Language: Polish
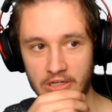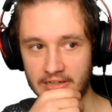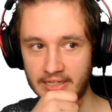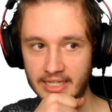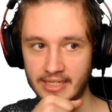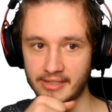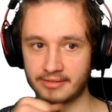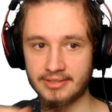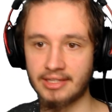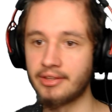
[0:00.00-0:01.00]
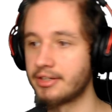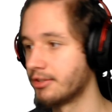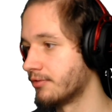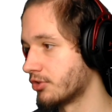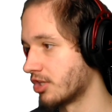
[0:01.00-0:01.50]
e,
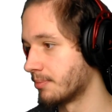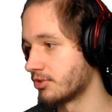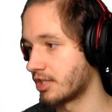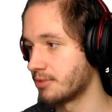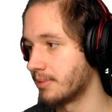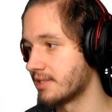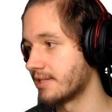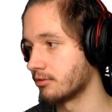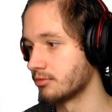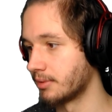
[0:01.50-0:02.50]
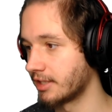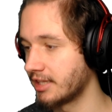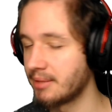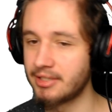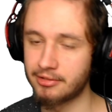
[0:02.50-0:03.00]
standardowo trzeba poczekać 5 sekund, bo
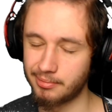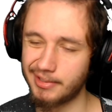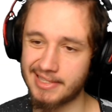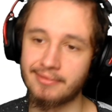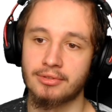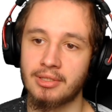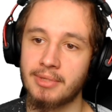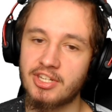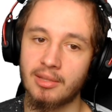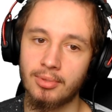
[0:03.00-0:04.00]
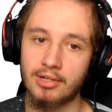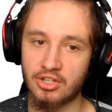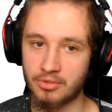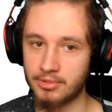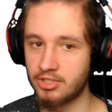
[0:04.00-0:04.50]
reklamy, dlatego polecam tutaj mieć adblocka,
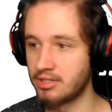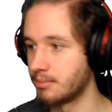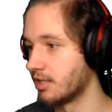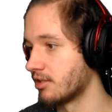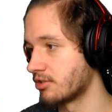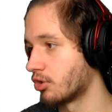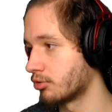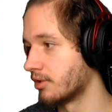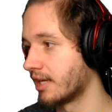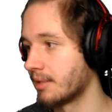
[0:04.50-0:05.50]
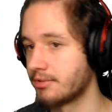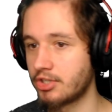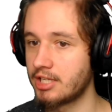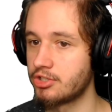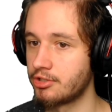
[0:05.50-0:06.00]
żebyście nie mieli na środku reklam,
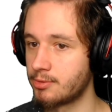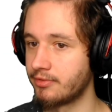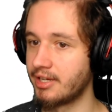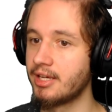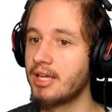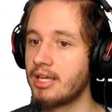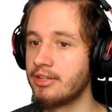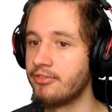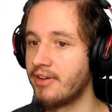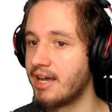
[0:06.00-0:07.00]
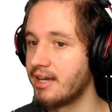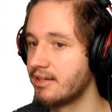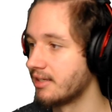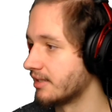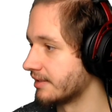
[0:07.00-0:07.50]
czekacie dosłownie 2,
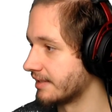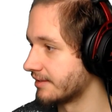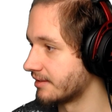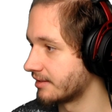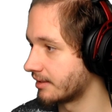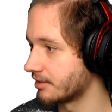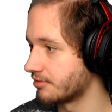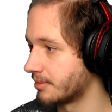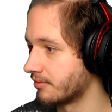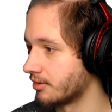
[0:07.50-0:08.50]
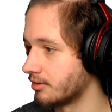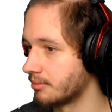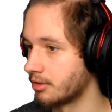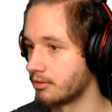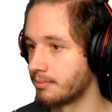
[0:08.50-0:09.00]
1, klikacie w prawym,
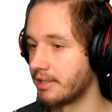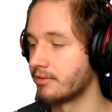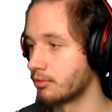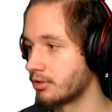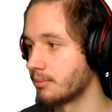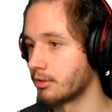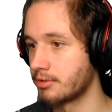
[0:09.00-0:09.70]
dolnym, prawym górnym rogu